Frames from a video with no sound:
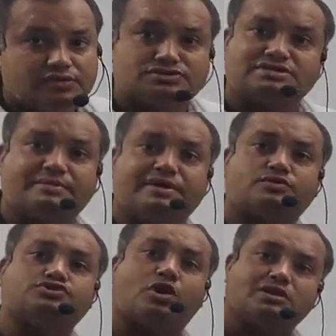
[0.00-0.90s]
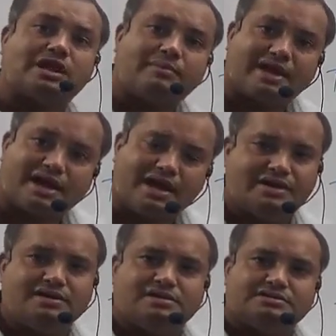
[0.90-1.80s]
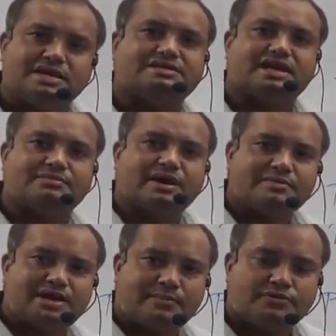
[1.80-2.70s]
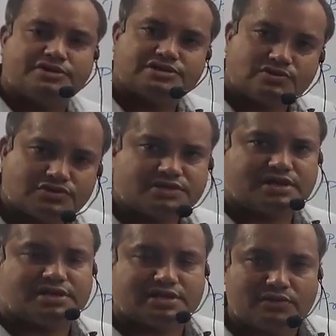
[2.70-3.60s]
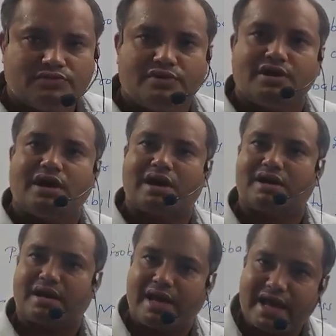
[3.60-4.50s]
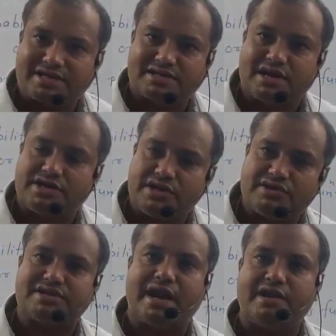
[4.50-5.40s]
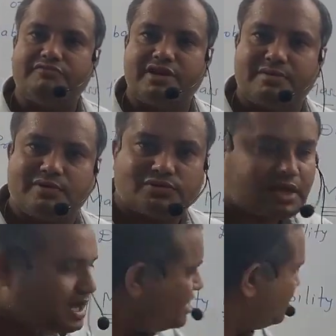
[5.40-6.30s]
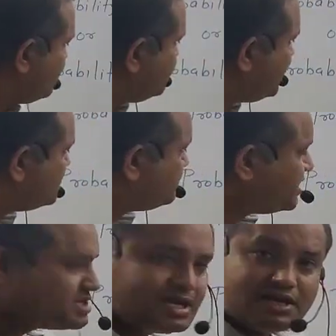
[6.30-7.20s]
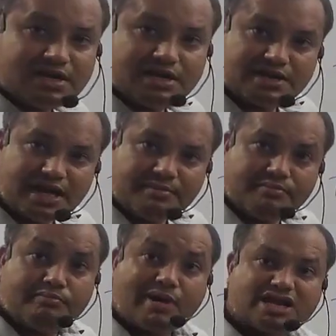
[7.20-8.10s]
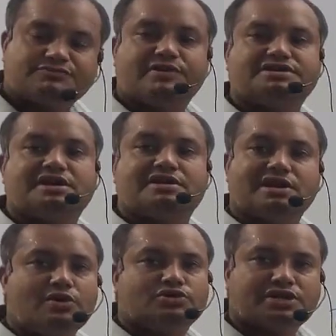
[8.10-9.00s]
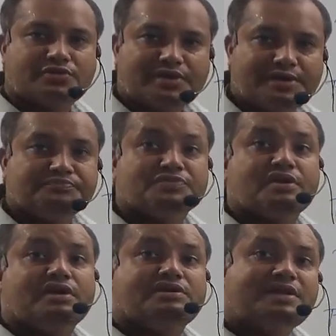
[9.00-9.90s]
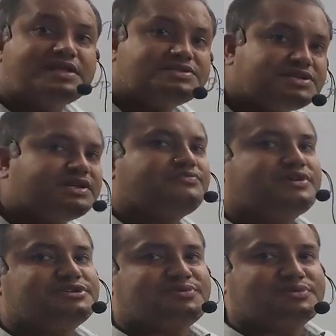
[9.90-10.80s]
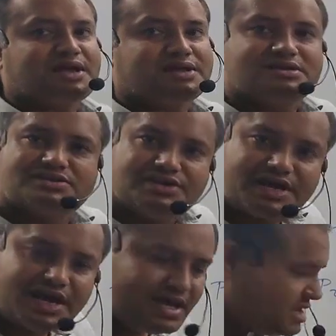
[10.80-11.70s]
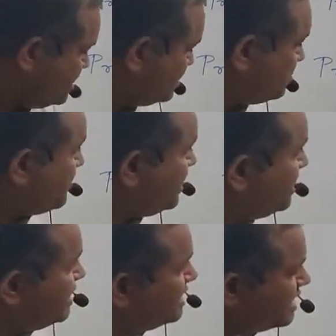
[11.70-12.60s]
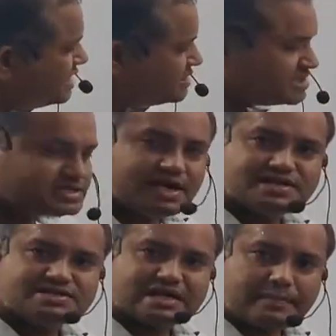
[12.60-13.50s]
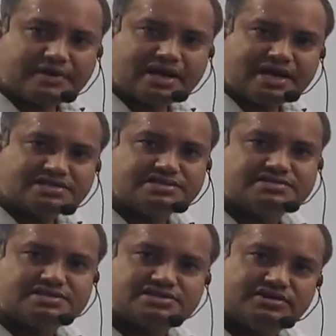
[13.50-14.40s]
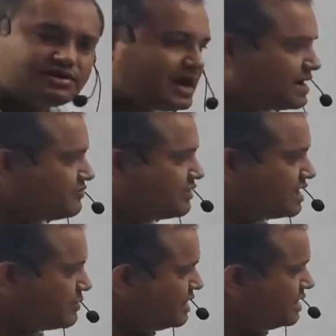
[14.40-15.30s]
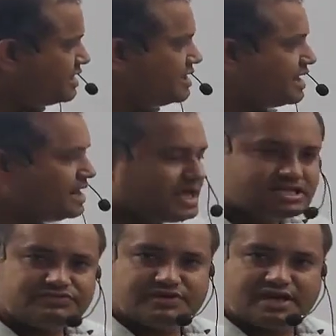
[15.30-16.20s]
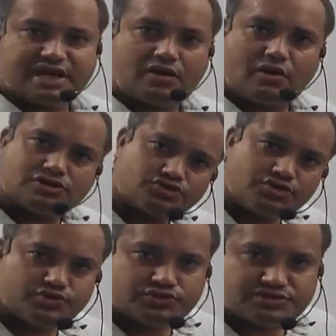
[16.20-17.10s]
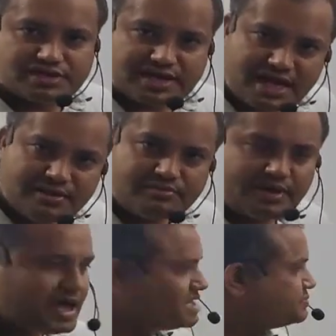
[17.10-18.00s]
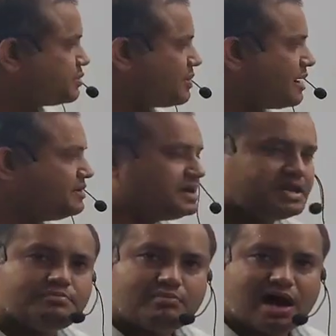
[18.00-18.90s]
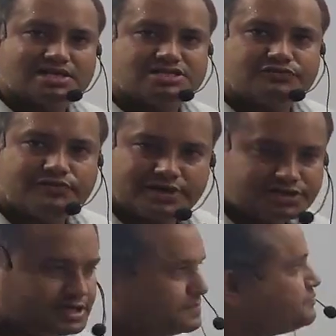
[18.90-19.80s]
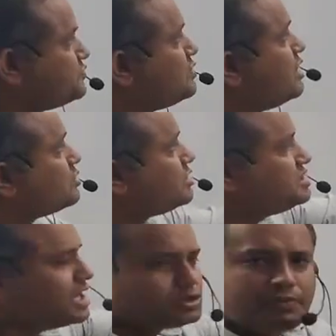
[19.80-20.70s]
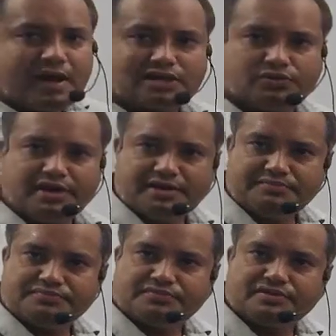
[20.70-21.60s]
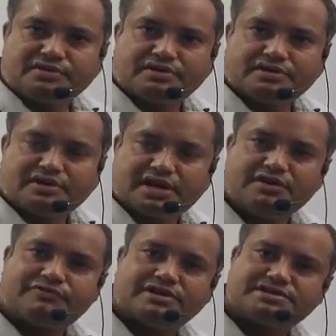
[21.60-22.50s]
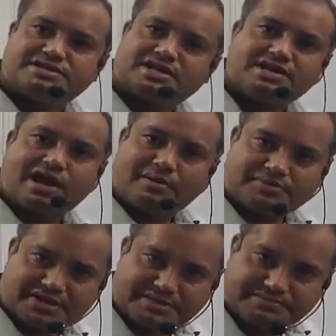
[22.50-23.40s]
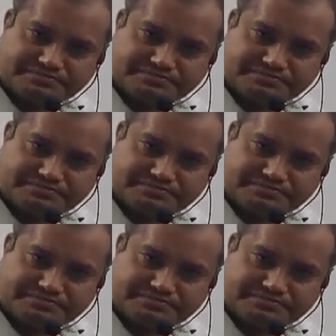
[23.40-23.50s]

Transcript: उस समय कुछ और नाम आएगा जैसे कि मैं अभी आपको डिस्क्लोज कर देता हूं अगर एक्स कंटिन्यूस रैंडम वेरिएबल होता तो ये स्पेशल नेम मास फंक्शन न होते हुए डेंसिटी फंक्शन होता ठीक है तो हियर इन दिस केस कैपिटल X इज डिस्क्रीट रैंडम वेरिएबल एंड हेंस वी कैन also यूज द नेम एज प्रोबेबिलिटी मास फंक्शन तो ये तो बात हुई इन functions के नाम की